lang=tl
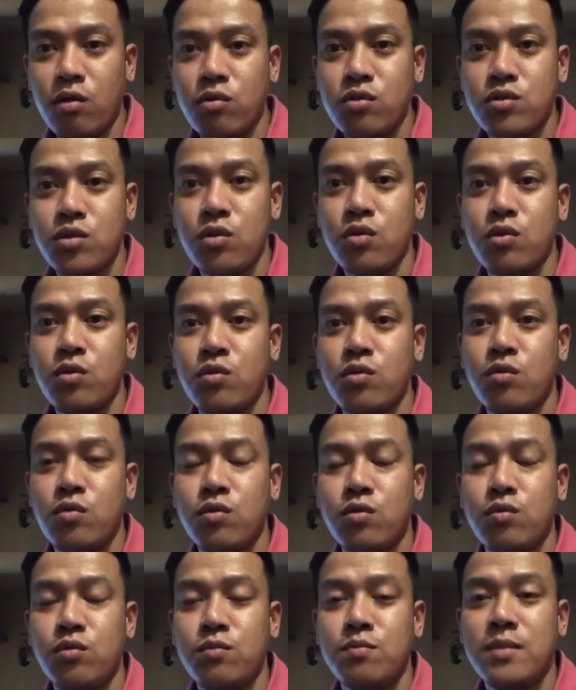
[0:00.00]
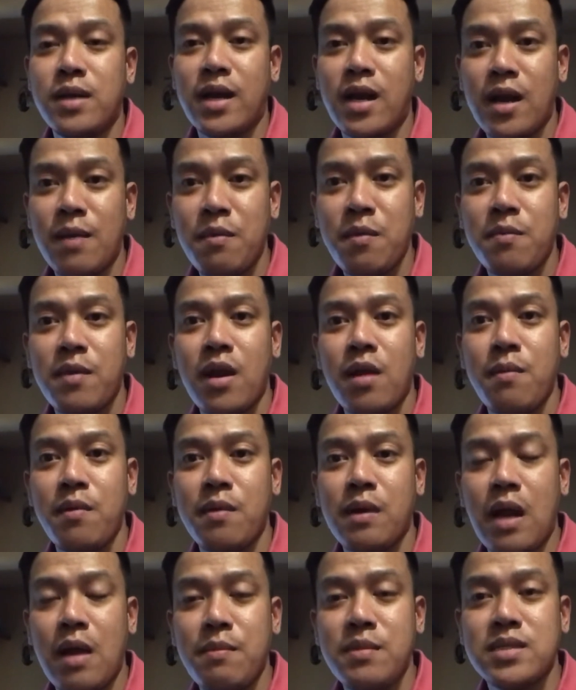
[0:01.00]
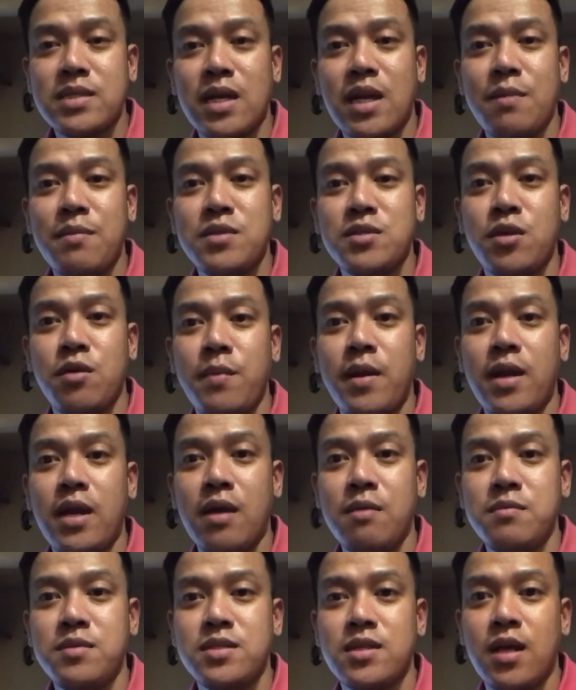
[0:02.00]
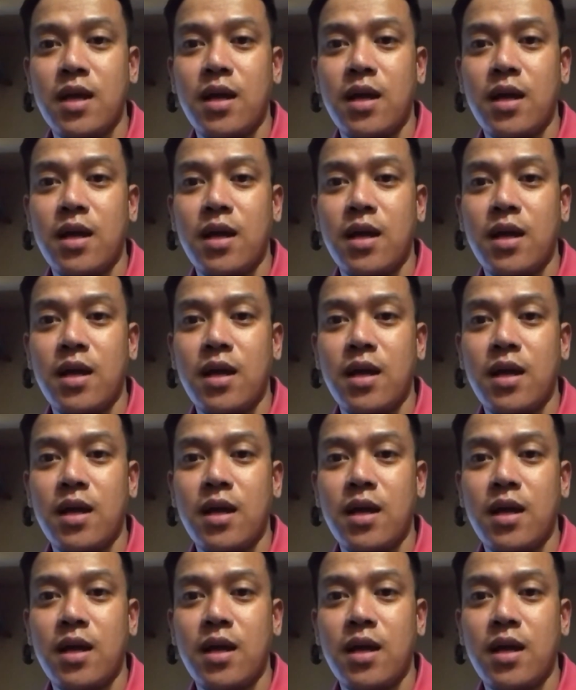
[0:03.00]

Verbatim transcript: So, maraming maraming maraming salamat sa iyo, my loves.